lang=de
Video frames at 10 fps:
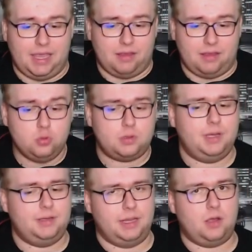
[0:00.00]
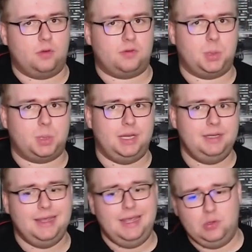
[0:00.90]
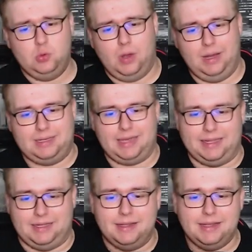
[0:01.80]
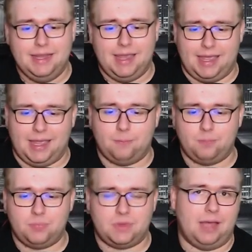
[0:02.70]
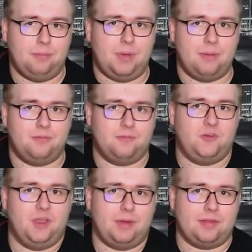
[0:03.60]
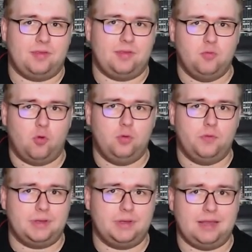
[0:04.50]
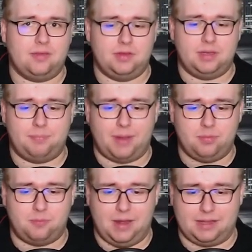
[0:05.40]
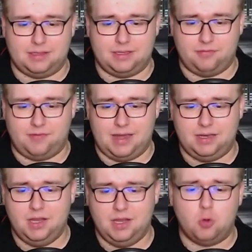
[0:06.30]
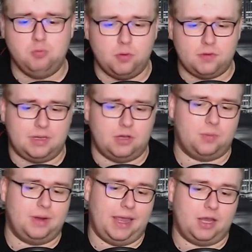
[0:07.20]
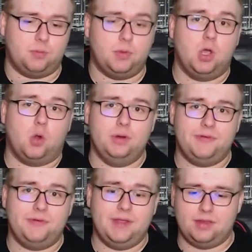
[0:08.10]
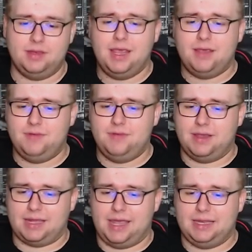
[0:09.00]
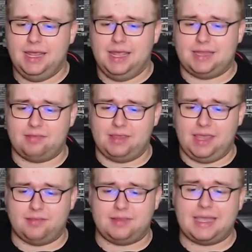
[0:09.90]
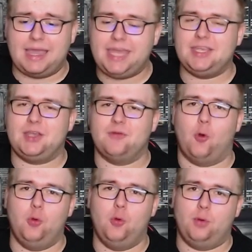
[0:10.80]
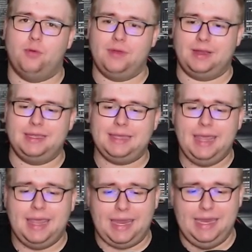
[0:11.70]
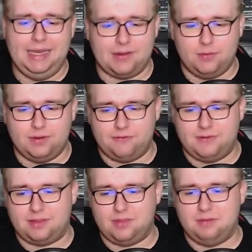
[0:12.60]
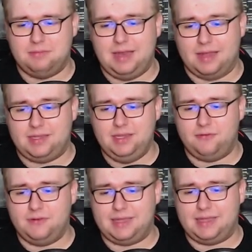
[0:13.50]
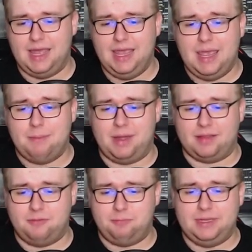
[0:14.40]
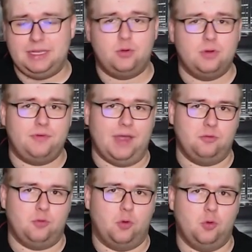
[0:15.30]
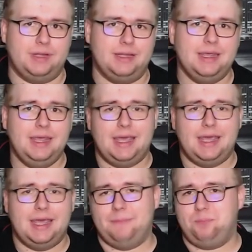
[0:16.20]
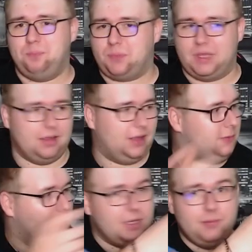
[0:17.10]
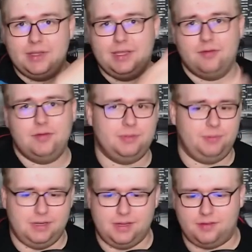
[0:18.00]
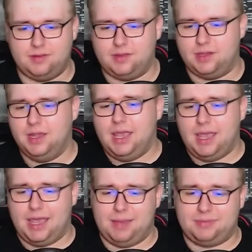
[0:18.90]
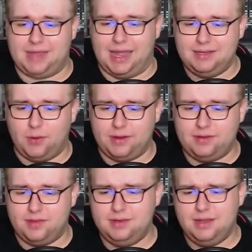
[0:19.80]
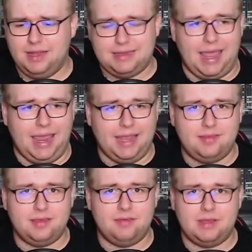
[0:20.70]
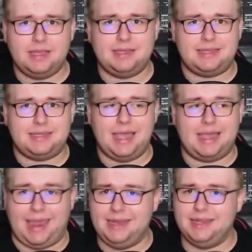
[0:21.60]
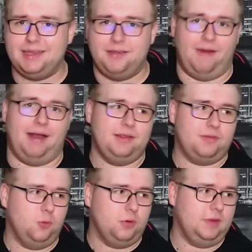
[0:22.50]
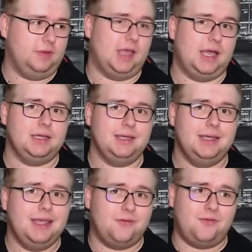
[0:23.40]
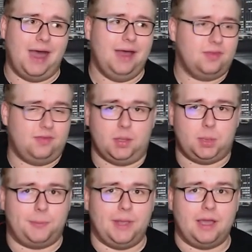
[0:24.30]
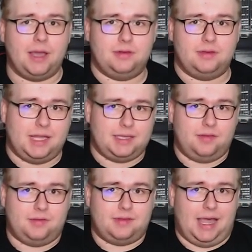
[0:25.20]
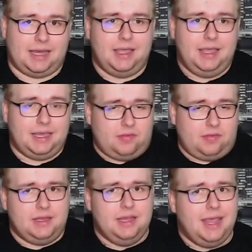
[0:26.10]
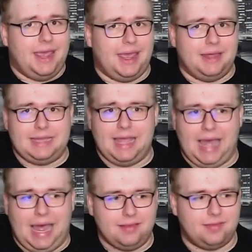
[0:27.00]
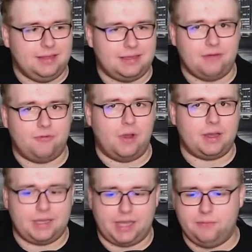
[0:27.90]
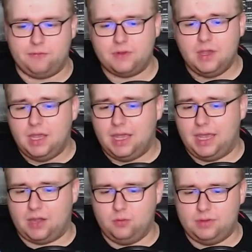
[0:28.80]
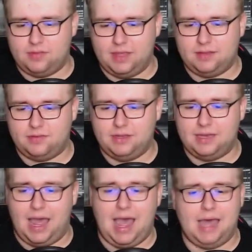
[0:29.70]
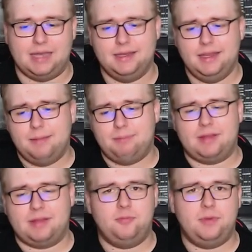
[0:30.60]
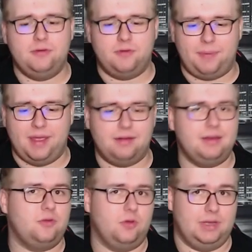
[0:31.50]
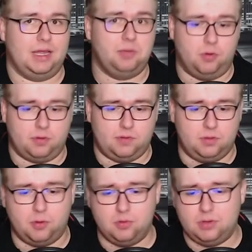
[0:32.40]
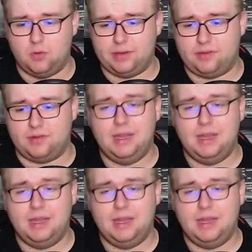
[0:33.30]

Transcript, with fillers: gute Idee rausgestellt. Nur halt leider, ähm, ja, beim, wie er Mazepin überholen wollte, hat er sich in den Bremsplatten gefahren und musste dann nochmal reinkommen. Runde 14, wir gehen rein. Das erste richtige Überholmanöver, wirklich. In Runde 14, Latifi, der Mazepin in Kurve 1 überholt hat. Ähm, Ihr habt auch immer hier wieder die Bilder, seht ihr. Ähm, dann 19, der einzige wirklich, der Rennen gefahren ist, muss ich sagen, war Sergio Perez an, an diesem Tag gestern. Äh, der hat sich da vorgekämpft, äh, Runde 16 an Mazepin vorbei, natürlich nach dem Boxenstopp, Runde 19,